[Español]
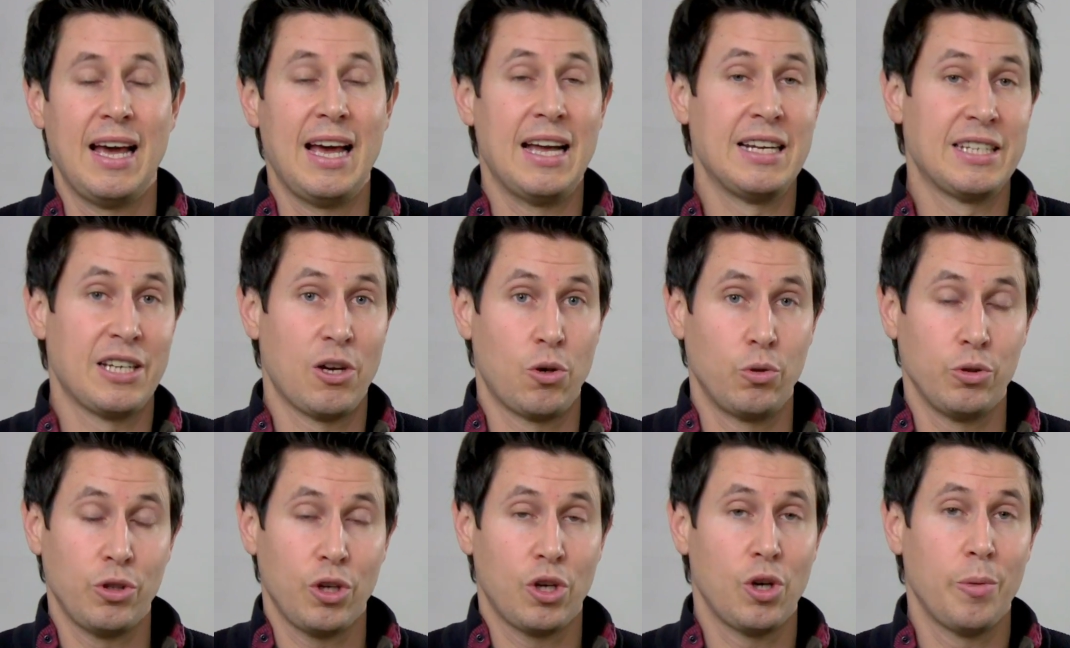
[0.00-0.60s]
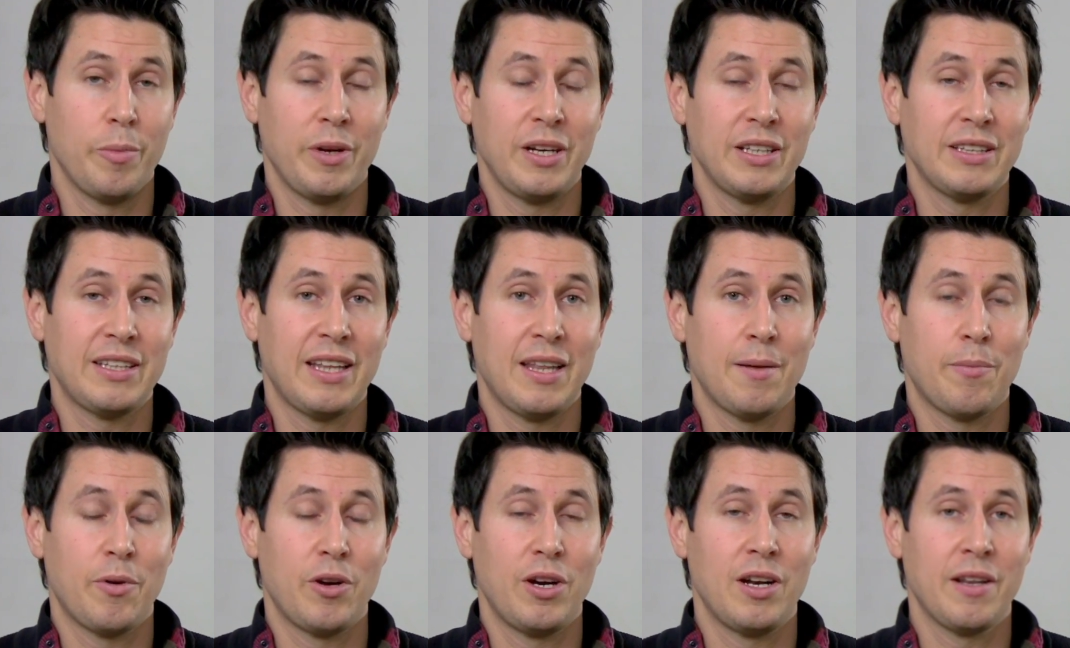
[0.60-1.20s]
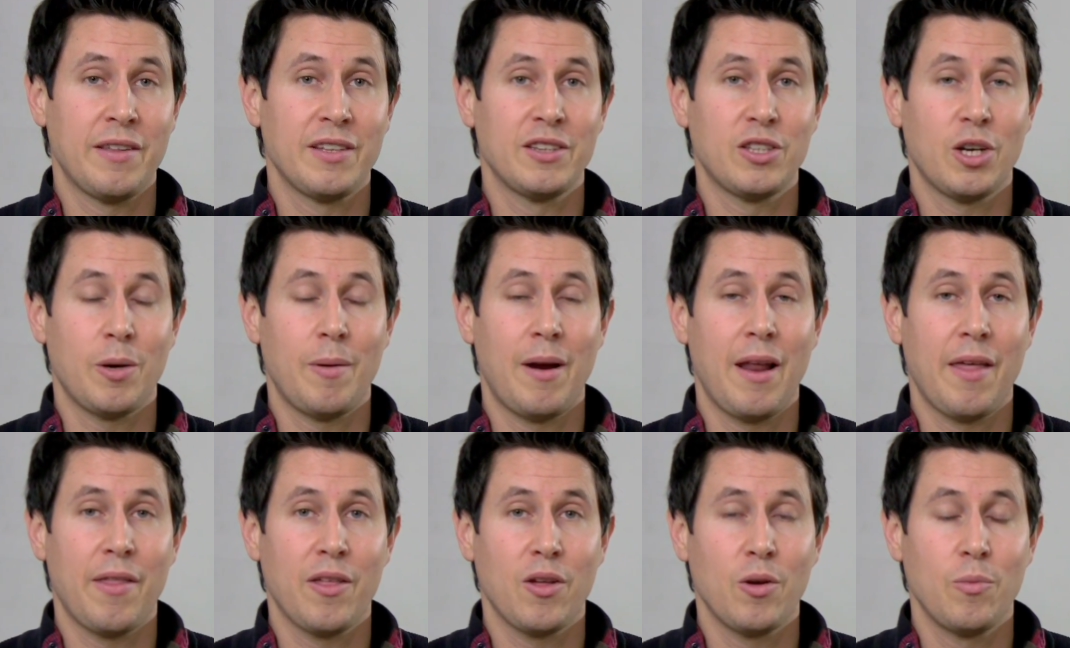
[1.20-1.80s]
El segundo inconveniente de poner el centro de
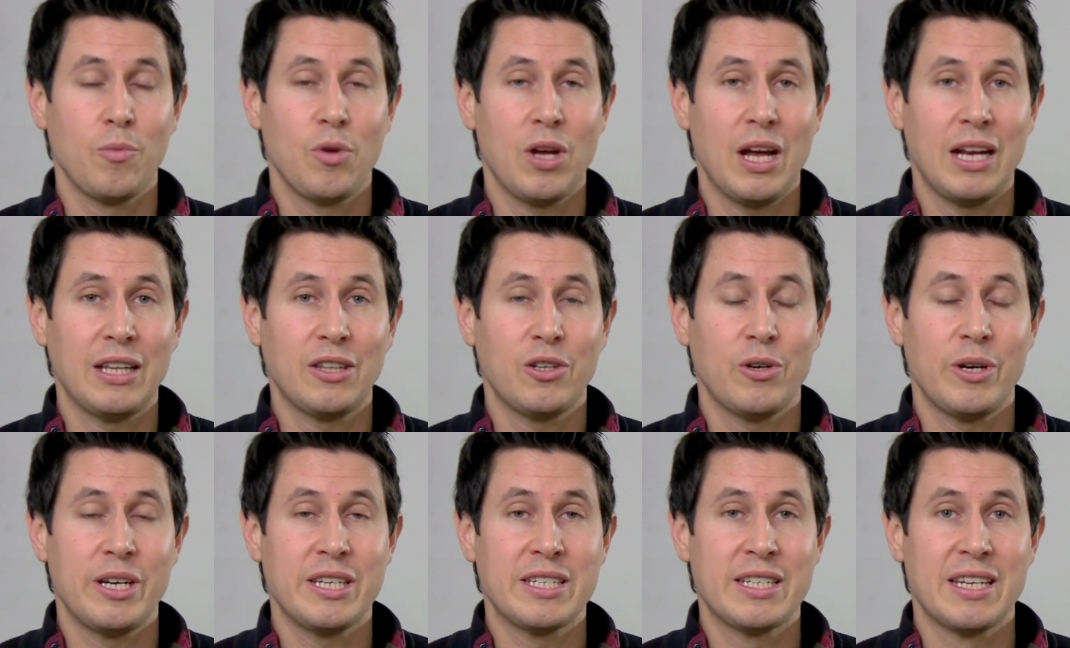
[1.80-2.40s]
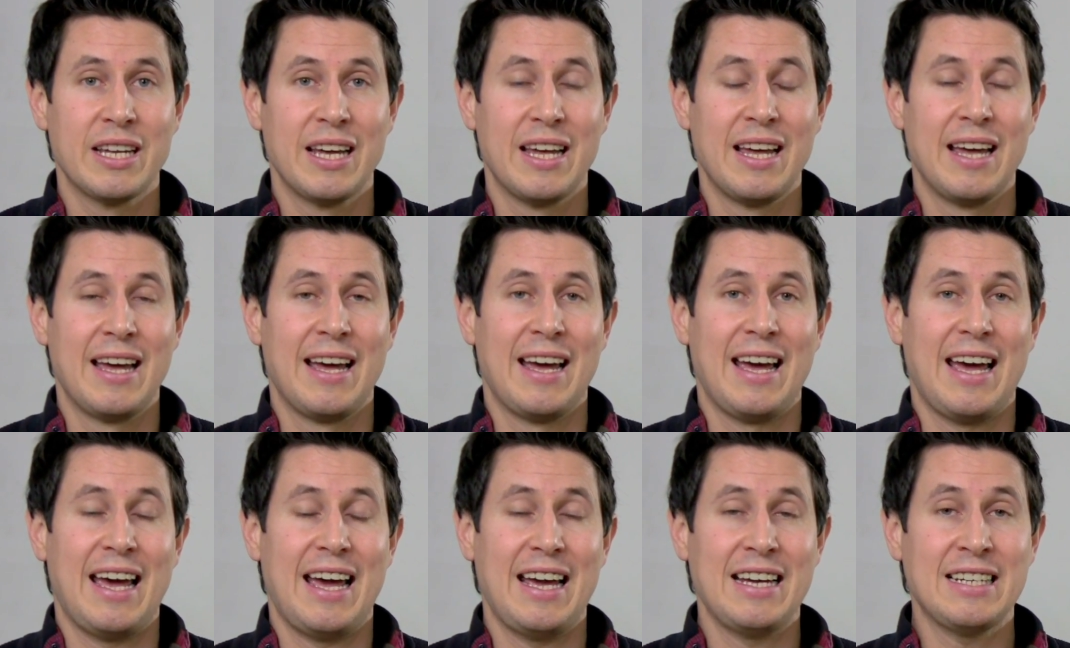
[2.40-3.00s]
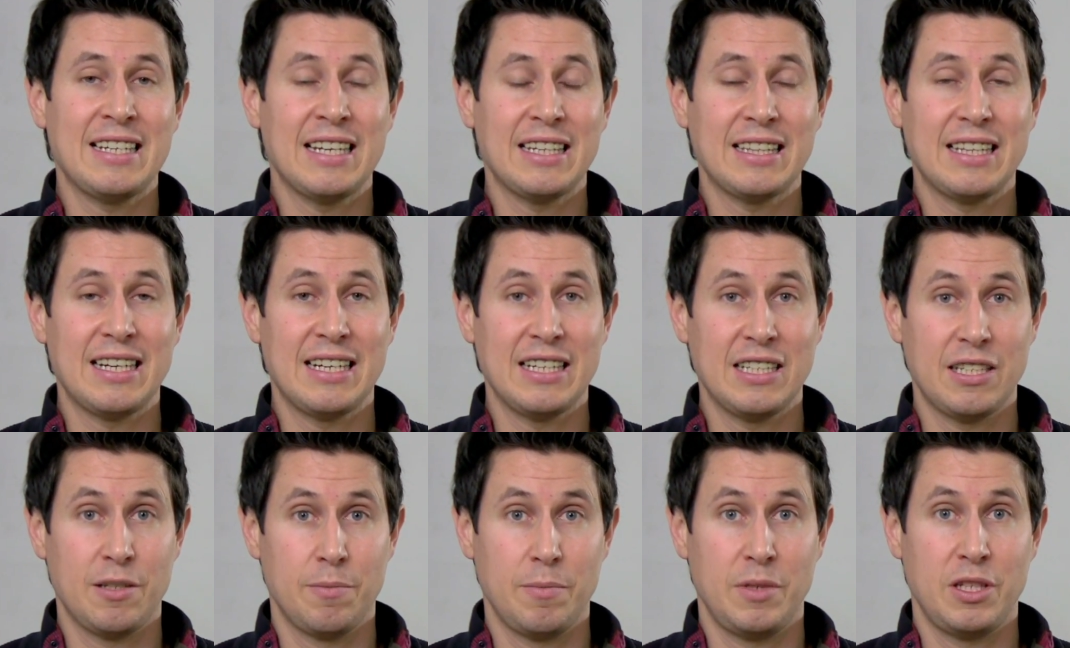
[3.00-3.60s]
balanceo muy alto es esa
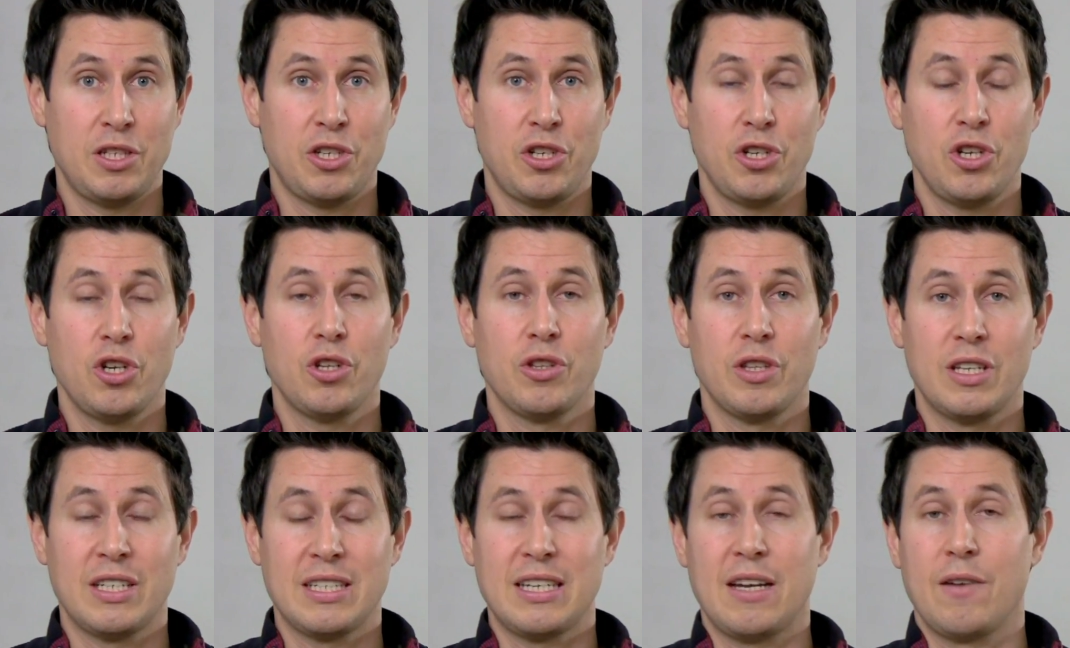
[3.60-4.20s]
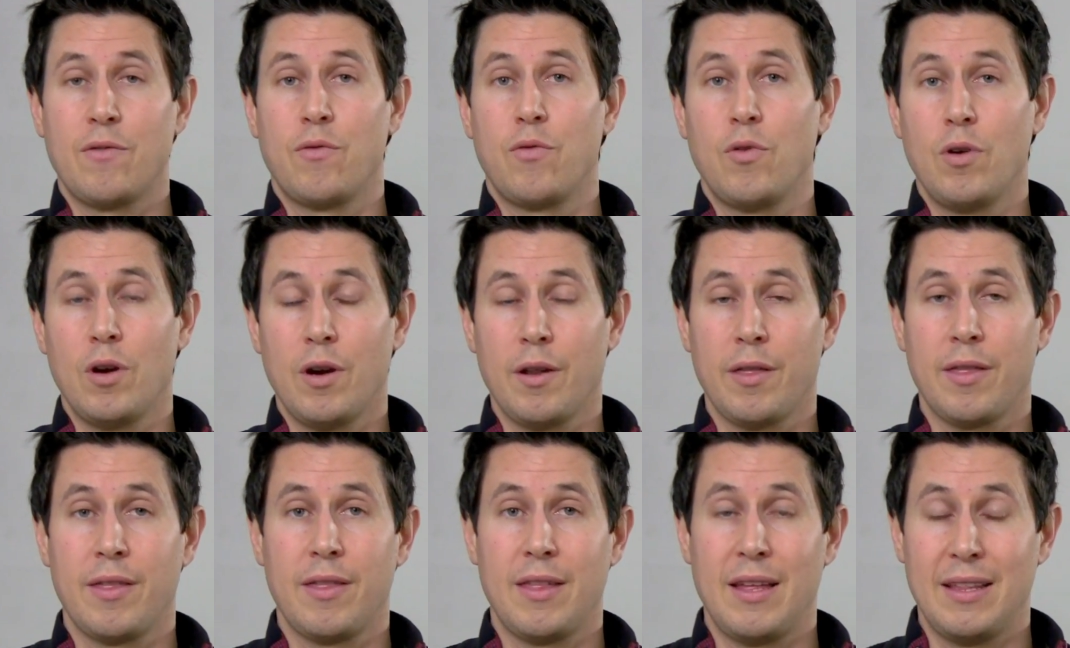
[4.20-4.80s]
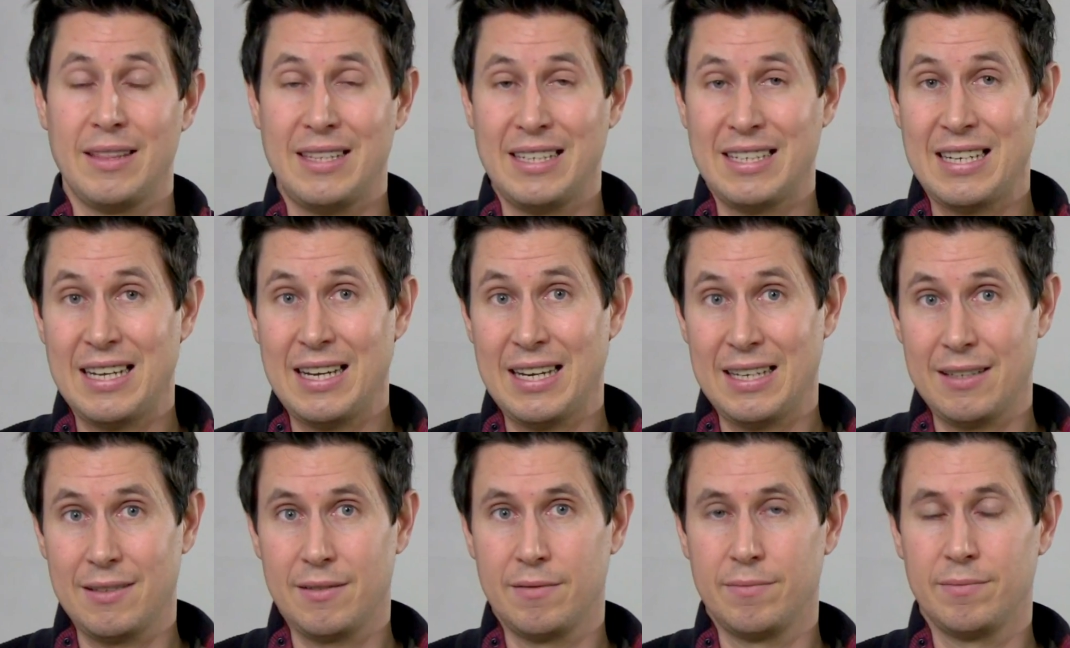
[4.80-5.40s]
transmisión de esa fuerza, de
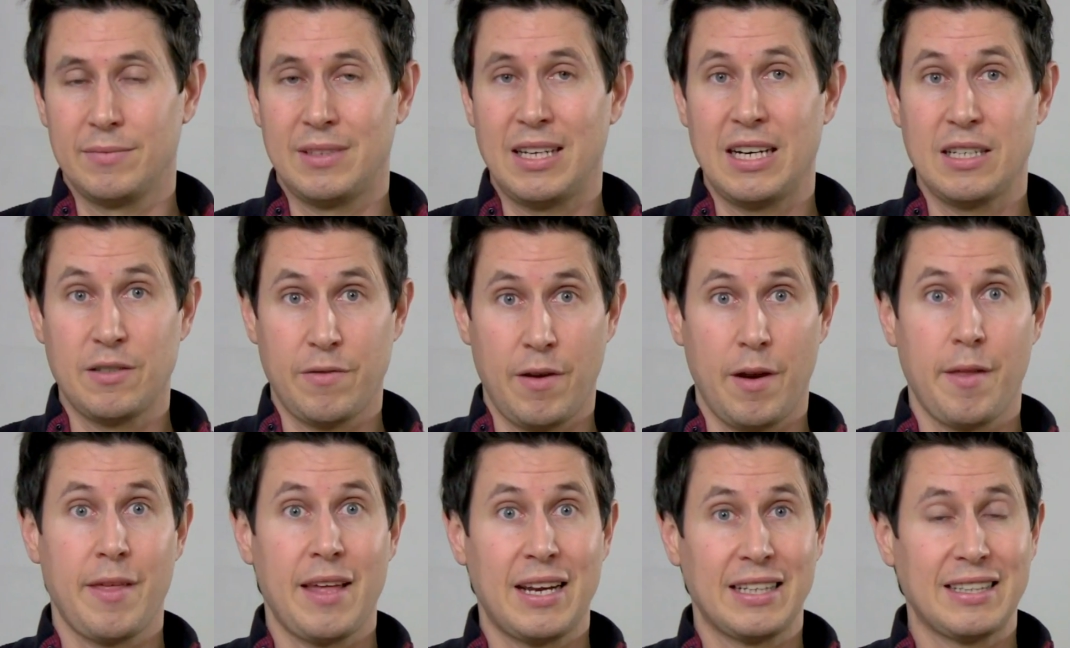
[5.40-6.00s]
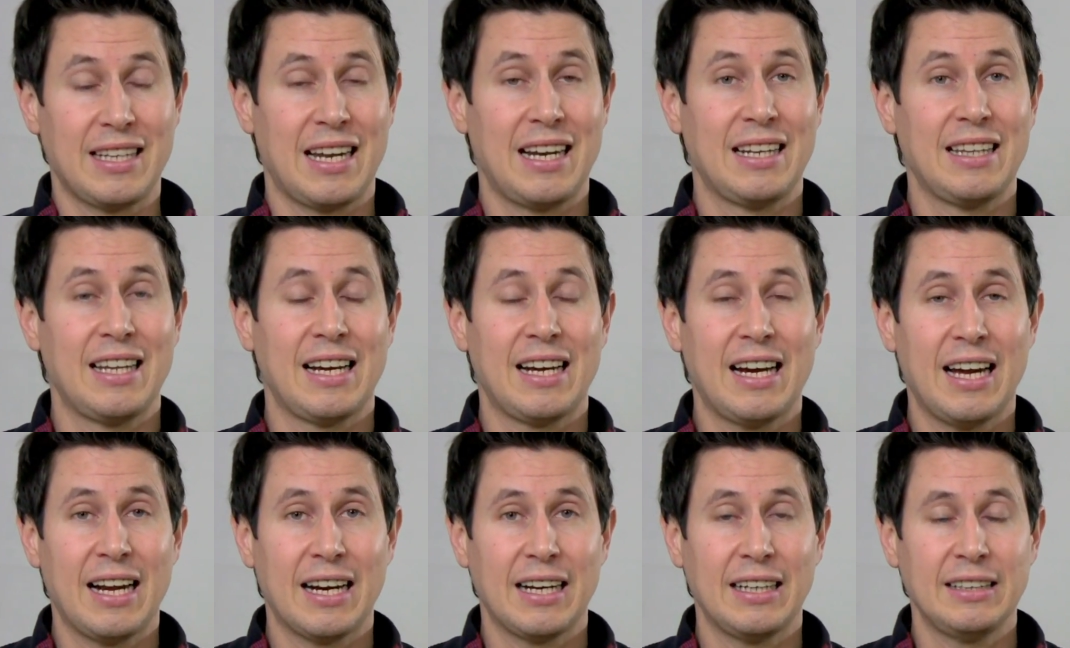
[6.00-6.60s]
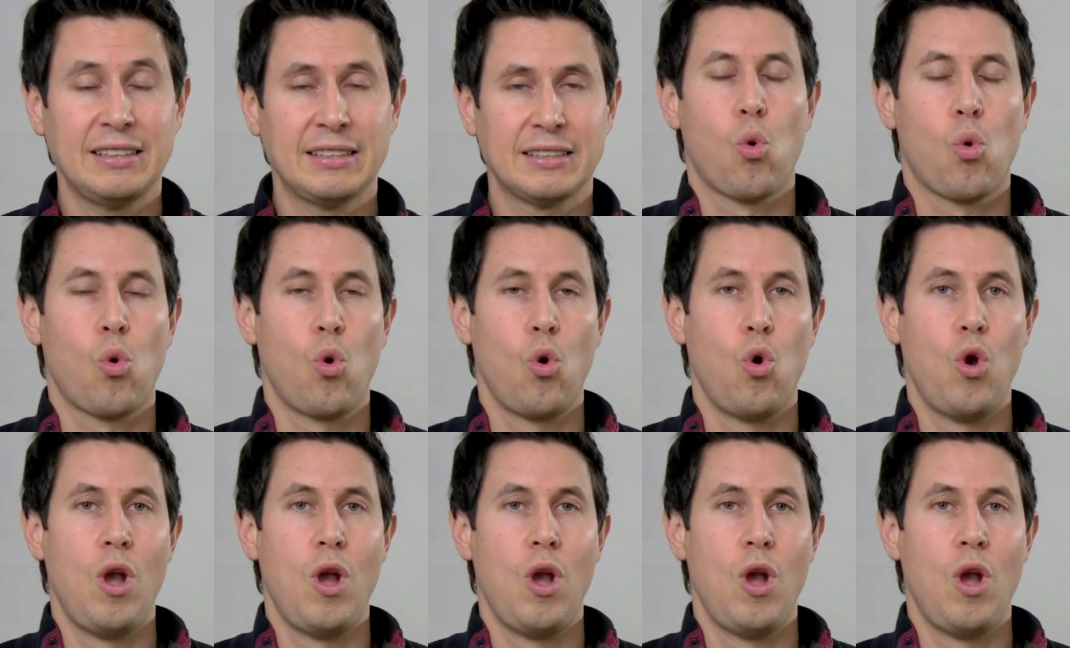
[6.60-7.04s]
esa transferencia lateral de cargas,